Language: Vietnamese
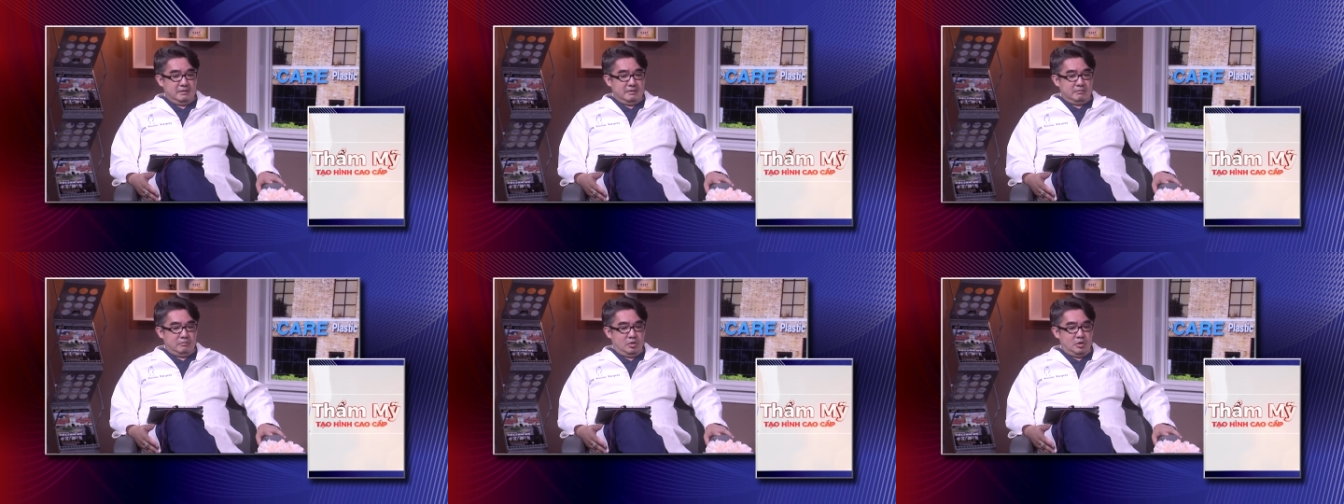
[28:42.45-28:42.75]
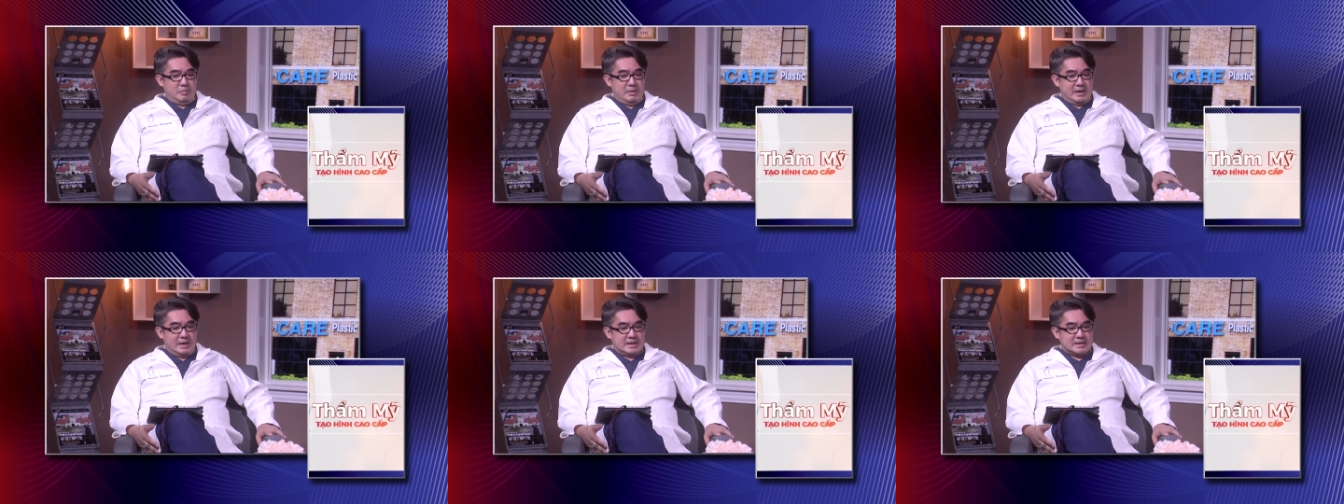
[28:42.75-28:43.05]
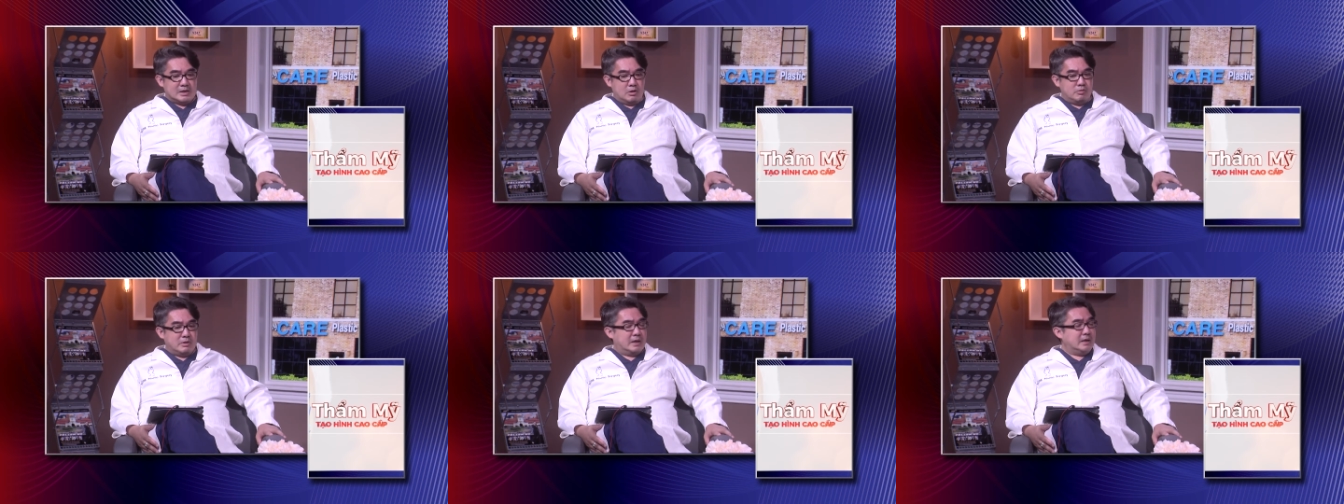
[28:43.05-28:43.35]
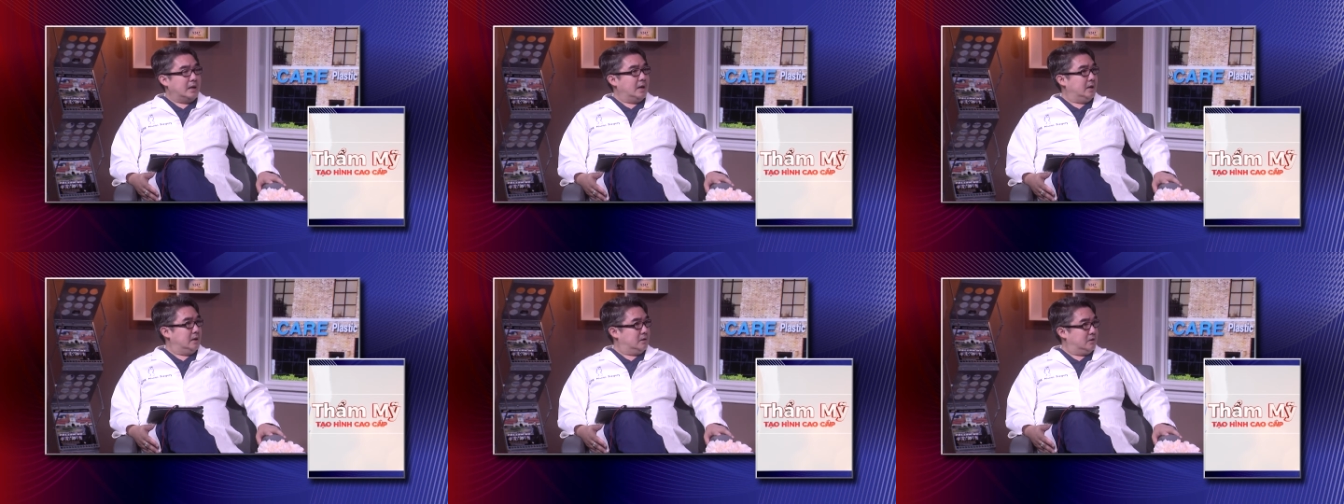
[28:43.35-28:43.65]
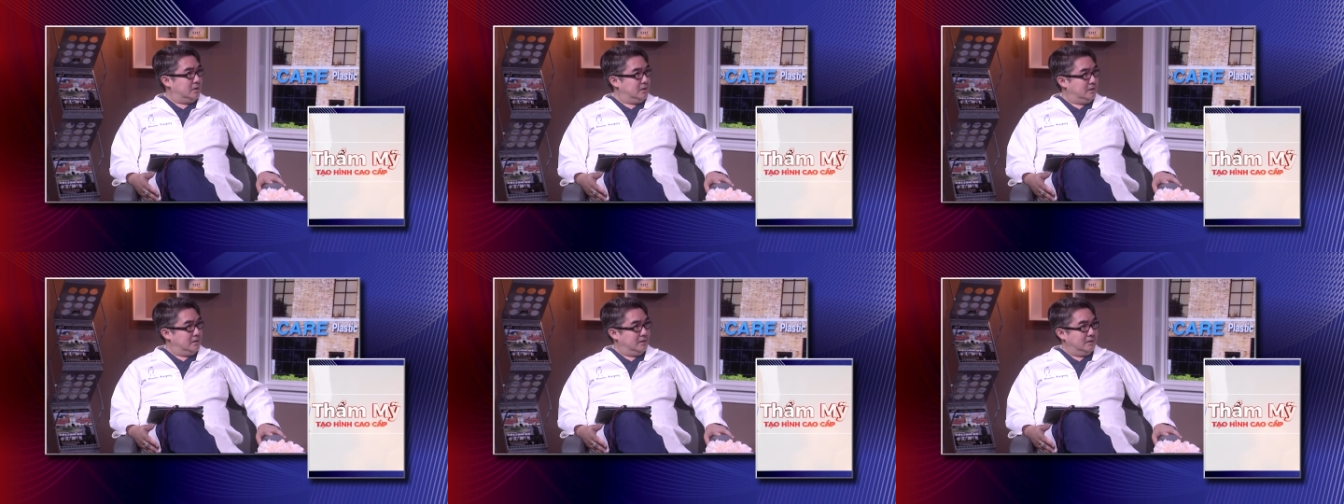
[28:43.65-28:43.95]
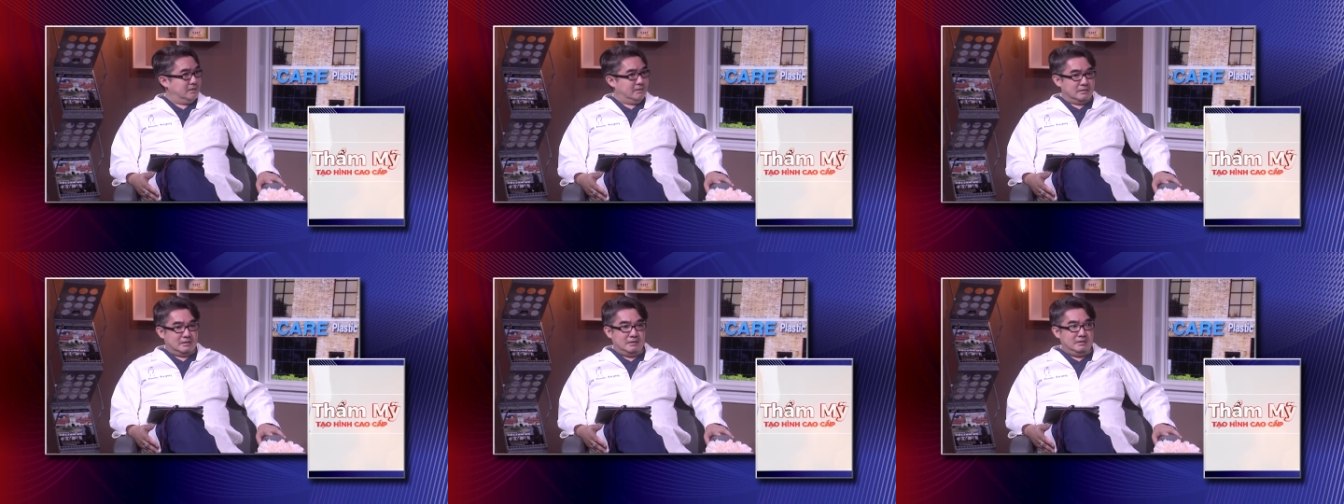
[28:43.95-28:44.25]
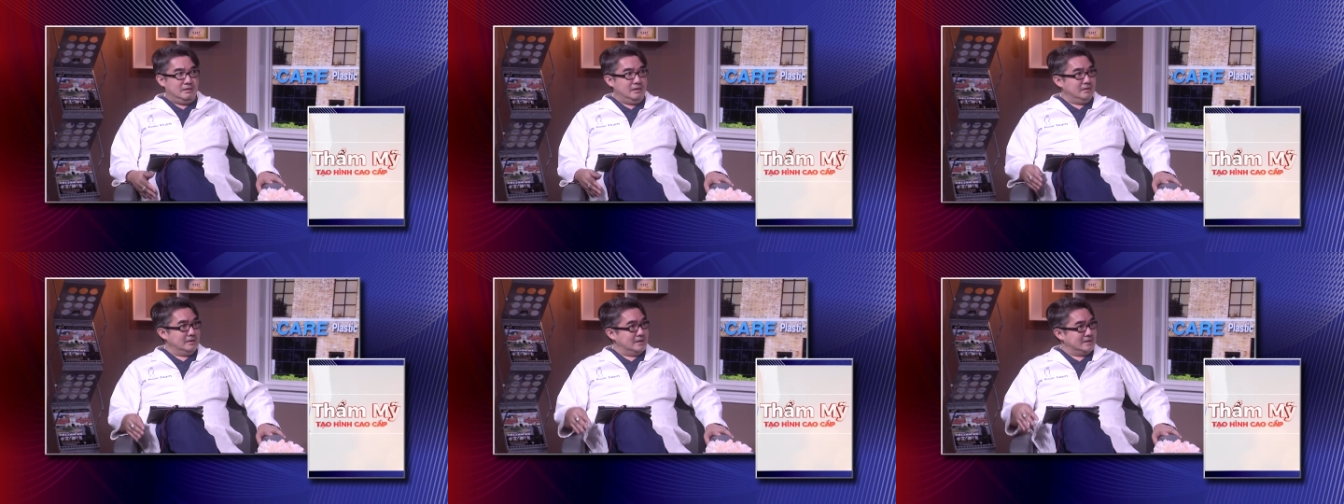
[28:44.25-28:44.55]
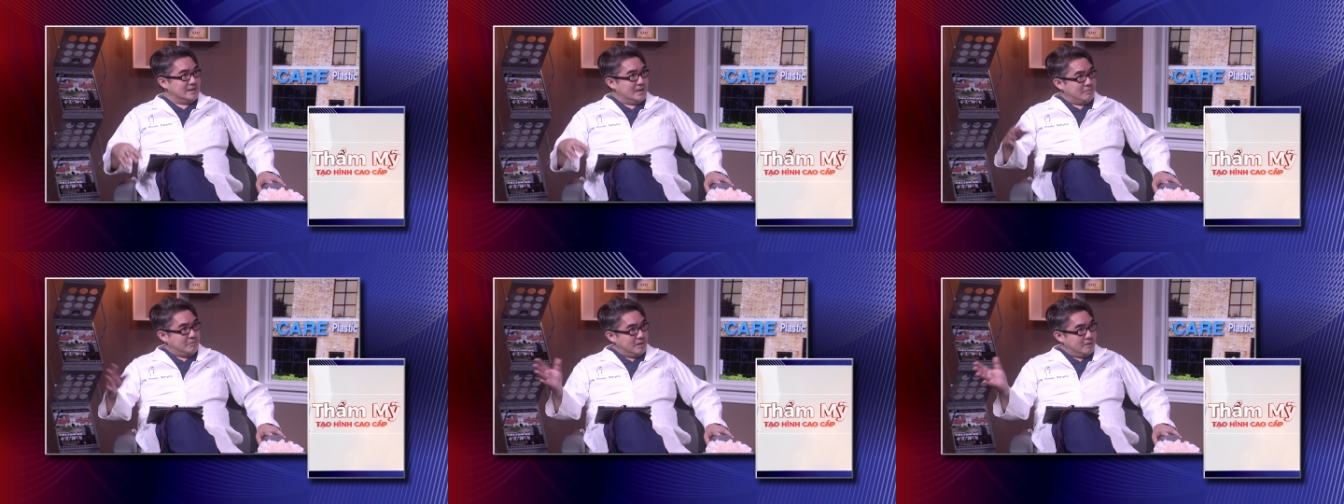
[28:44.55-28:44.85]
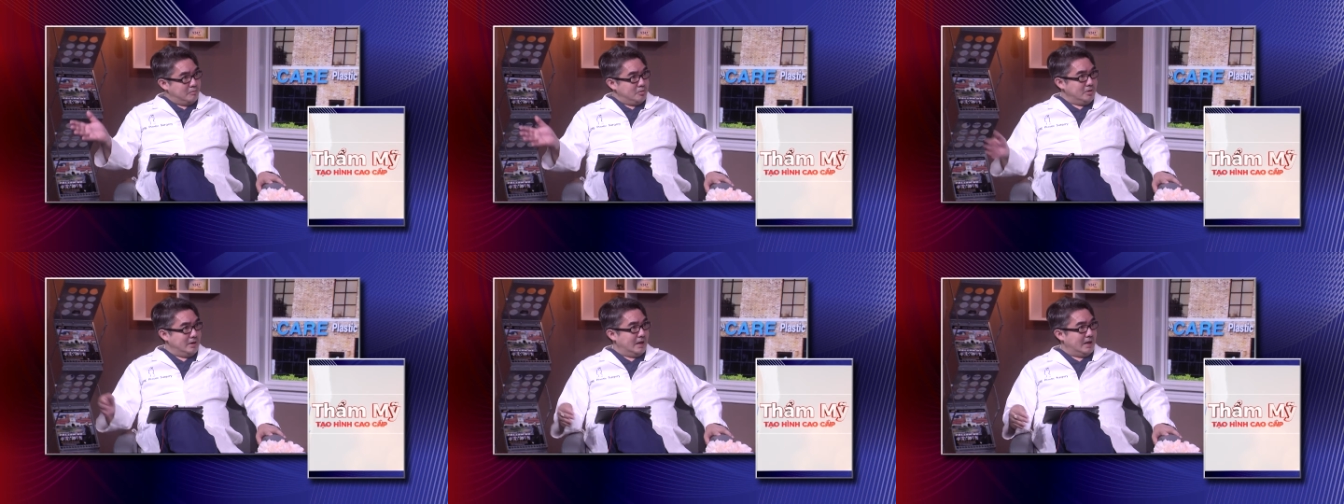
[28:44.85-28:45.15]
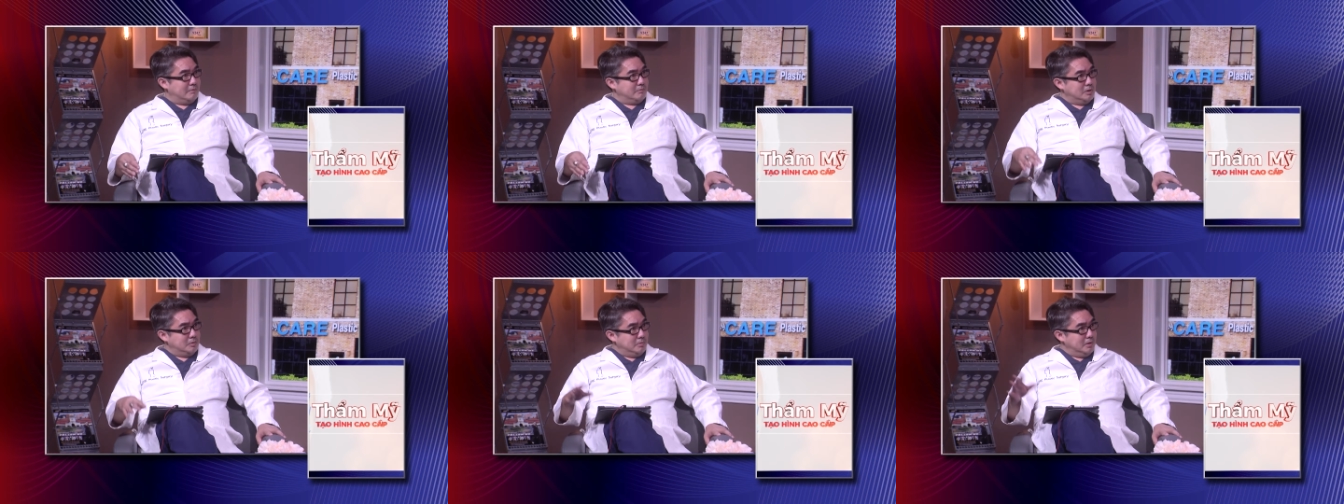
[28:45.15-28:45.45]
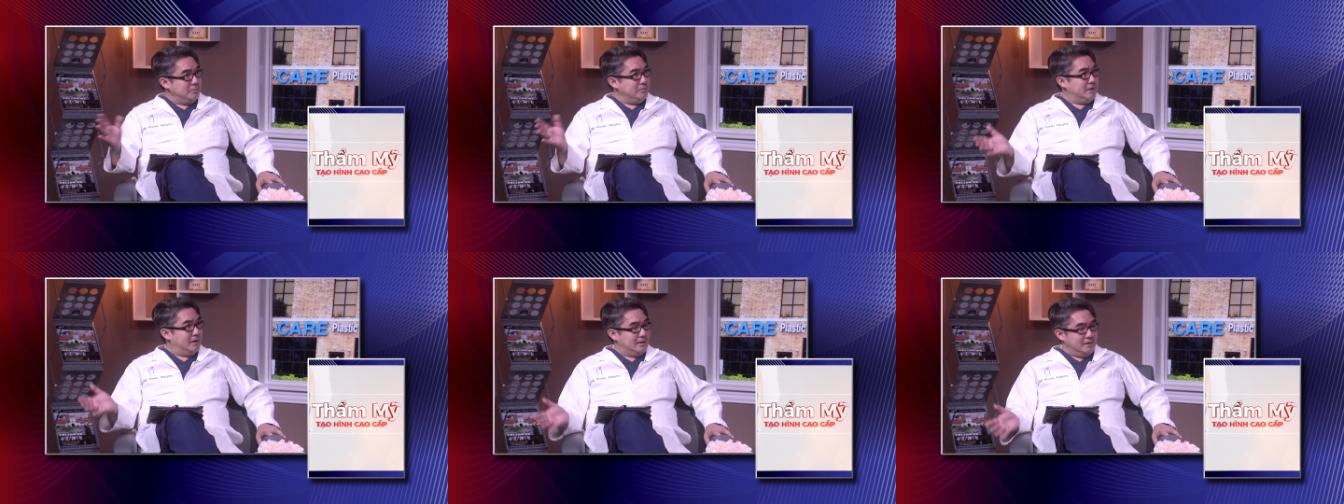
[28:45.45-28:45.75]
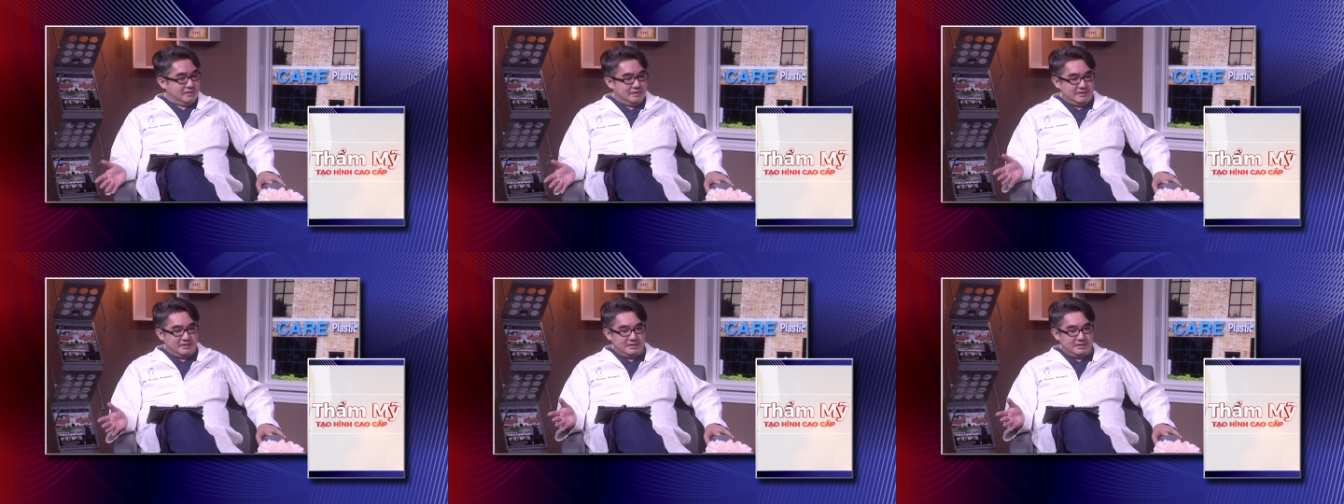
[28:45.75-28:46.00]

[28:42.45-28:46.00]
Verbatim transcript: mũi mẹ đã xấu cả đời rồi tự nhiên tại sao mà muốn làm tùm lum vậy